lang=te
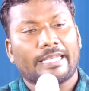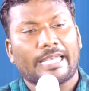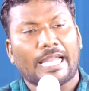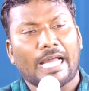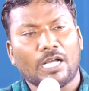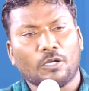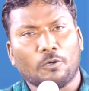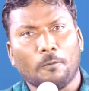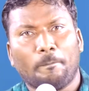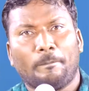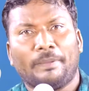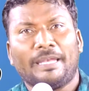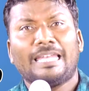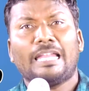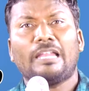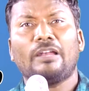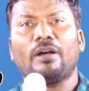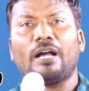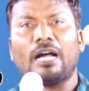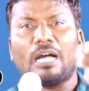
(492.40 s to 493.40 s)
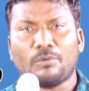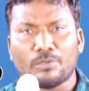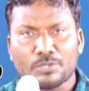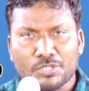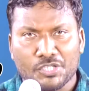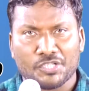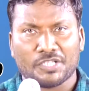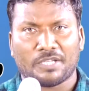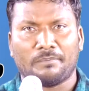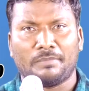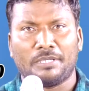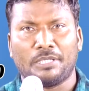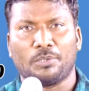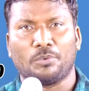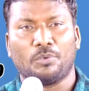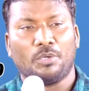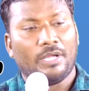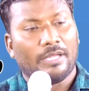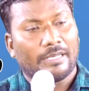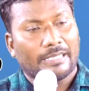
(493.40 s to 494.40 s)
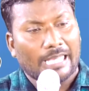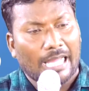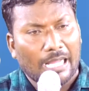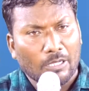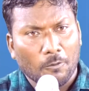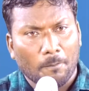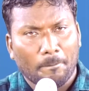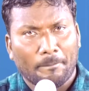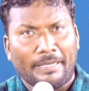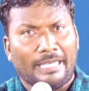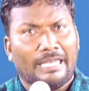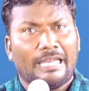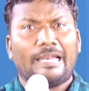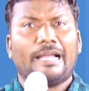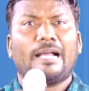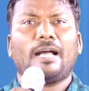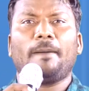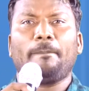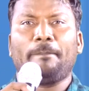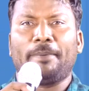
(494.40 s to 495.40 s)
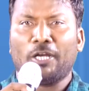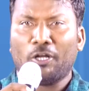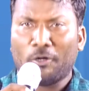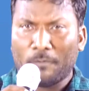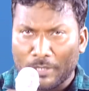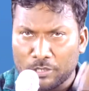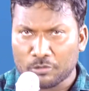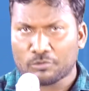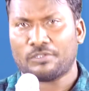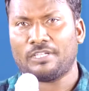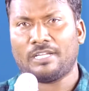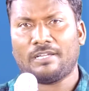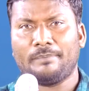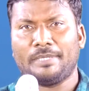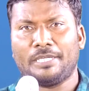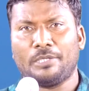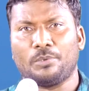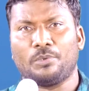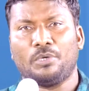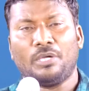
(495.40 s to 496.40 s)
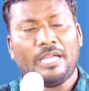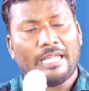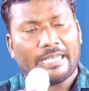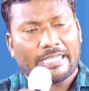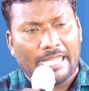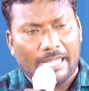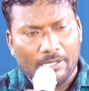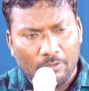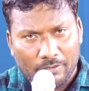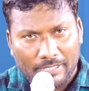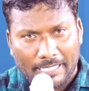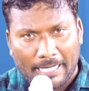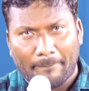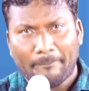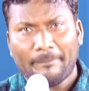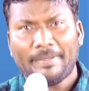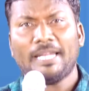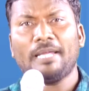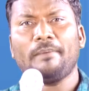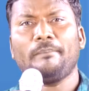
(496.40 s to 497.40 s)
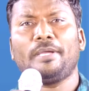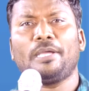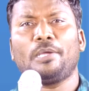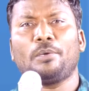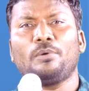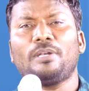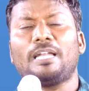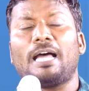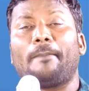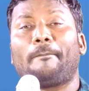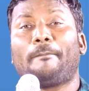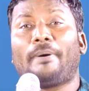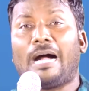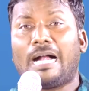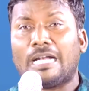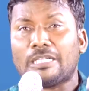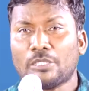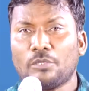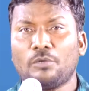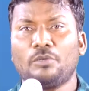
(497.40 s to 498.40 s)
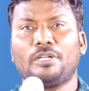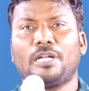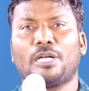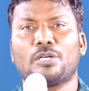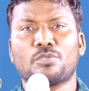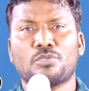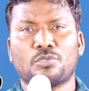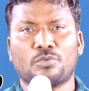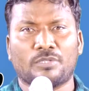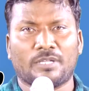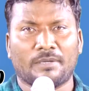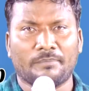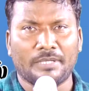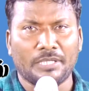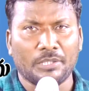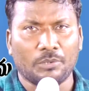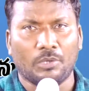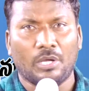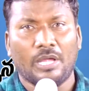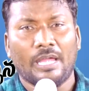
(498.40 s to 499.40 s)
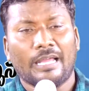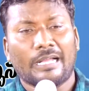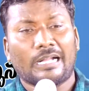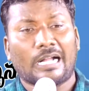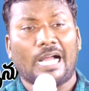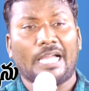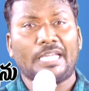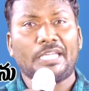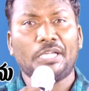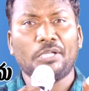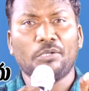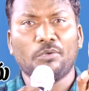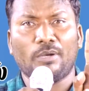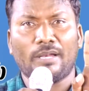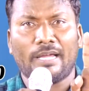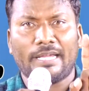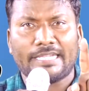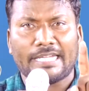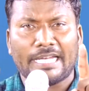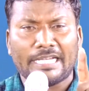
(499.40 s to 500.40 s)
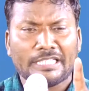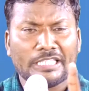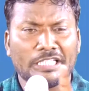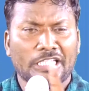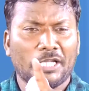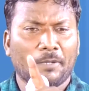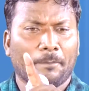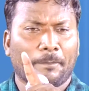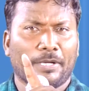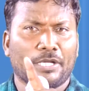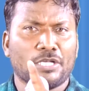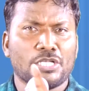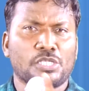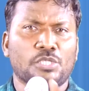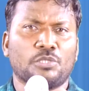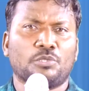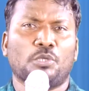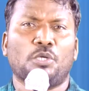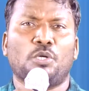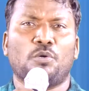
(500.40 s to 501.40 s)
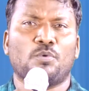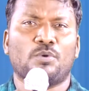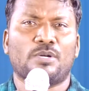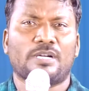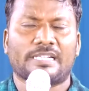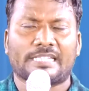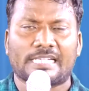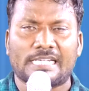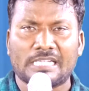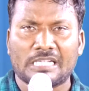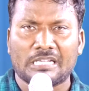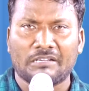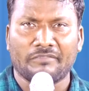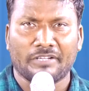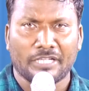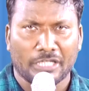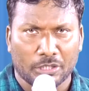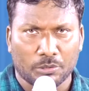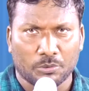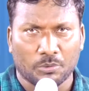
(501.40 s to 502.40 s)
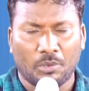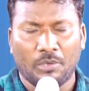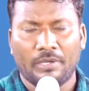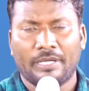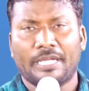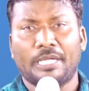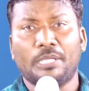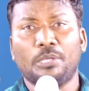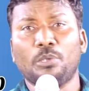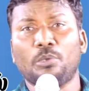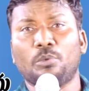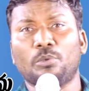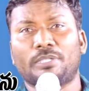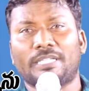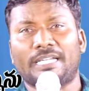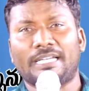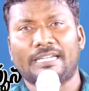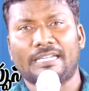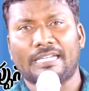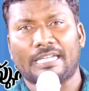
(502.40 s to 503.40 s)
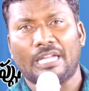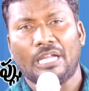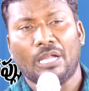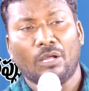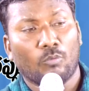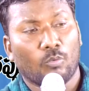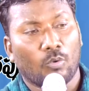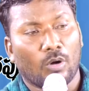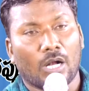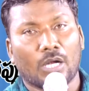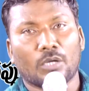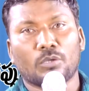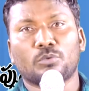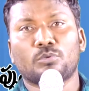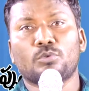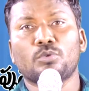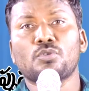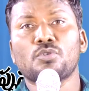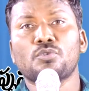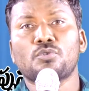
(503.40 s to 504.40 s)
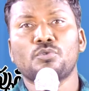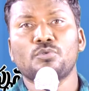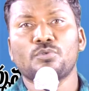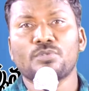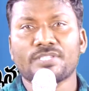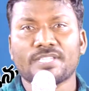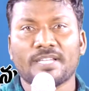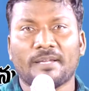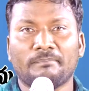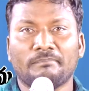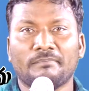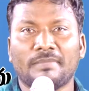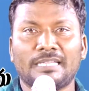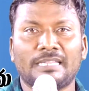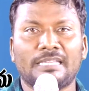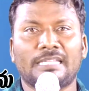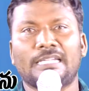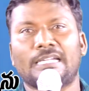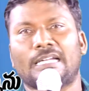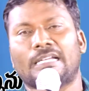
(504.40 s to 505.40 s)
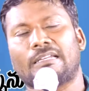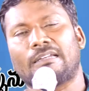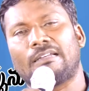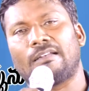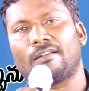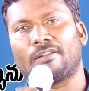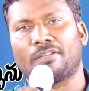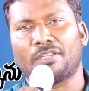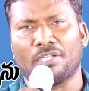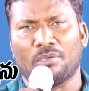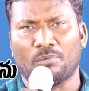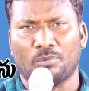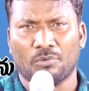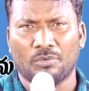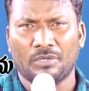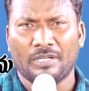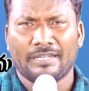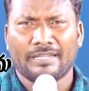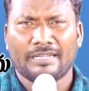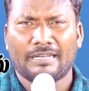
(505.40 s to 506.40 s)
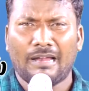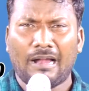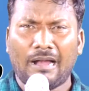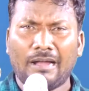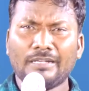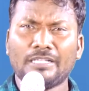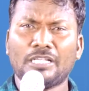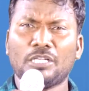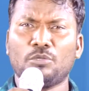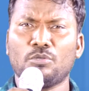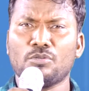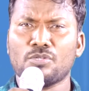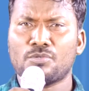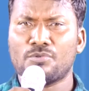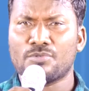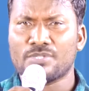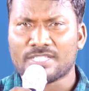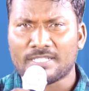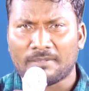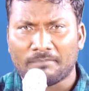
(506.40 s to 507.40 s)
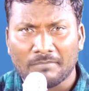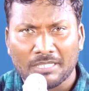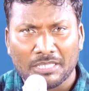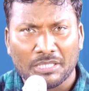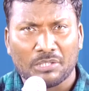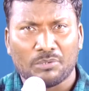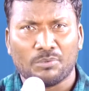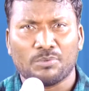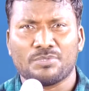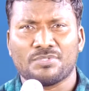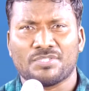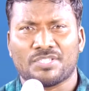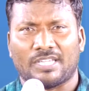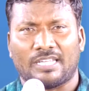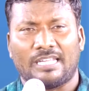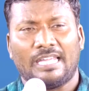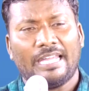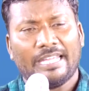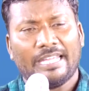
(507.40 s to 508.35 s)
నాకు పిల్లలుగా వచ్చిన మీరు నాకు పిల్లలుగా పిలువబడుతున్న మీరు నన్ను నమ్మిన మీరు నా బాటలు నడుస్తున్న మీరు కయ్యనుల ఎట్టి పరిస్థితిలో ఉండటానికి వీలేదు ఎందుకు తండ్రి వాడు దుష్టుని సంబంధి అంటున్నాడు దేవుడు ఇలాంటి దుష్టుని సంబంధి గురించి